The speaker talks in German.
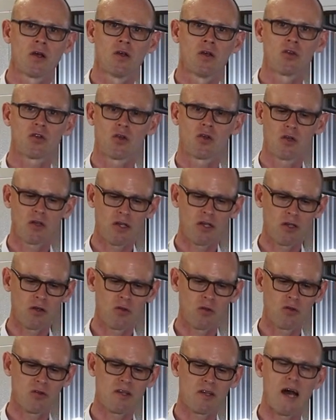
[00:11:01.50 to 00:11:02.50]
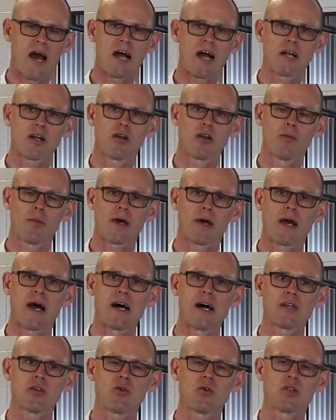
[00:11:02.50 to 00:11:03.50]
sondern unser
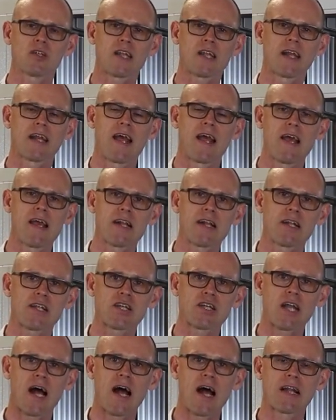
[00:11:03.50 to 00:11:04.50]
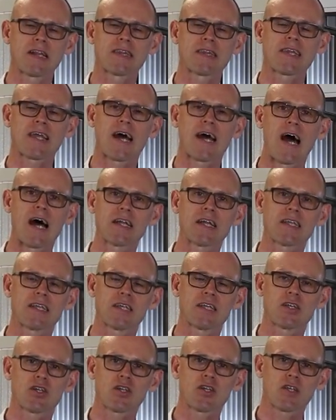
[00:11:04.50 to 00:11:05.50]
Agglomerator ist ein
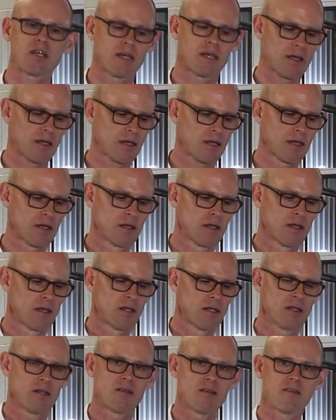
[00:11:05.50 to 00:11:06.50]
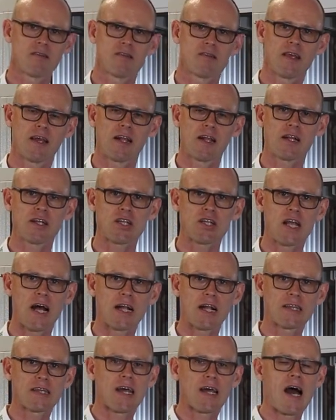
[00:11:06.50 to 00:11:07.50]
Edelstahl-Drahtgestrick. Dieses
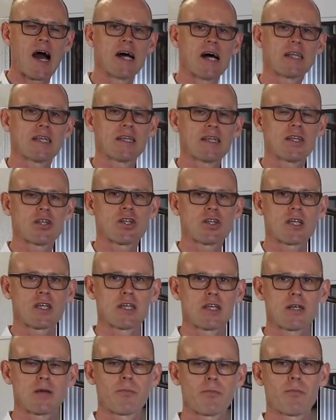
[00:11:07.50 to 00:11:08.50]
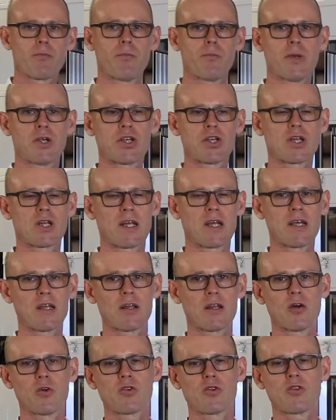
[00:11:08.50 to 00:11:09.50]
Edelstahl-Drahtgestrick
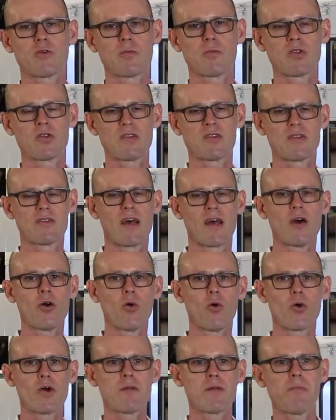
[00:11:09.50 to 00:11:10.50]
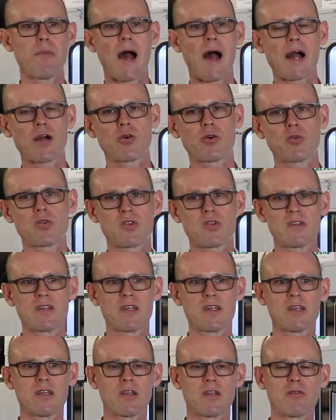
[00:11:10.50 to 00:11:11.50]
besteht aus einer sehr hohen
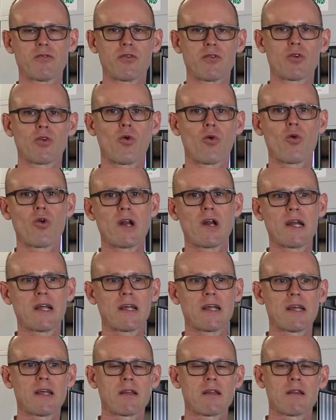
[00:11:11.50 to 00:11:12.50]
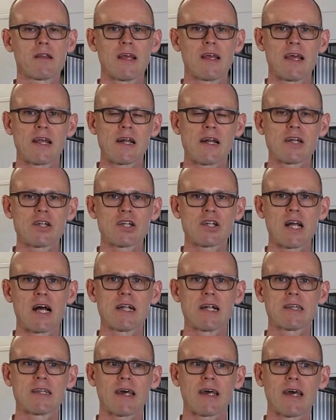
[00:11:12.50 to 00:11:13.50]
Packungsdichte von hochlegierten
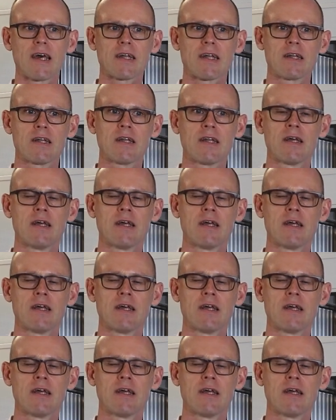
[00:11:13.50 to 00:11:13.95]
Edelstahldrähten,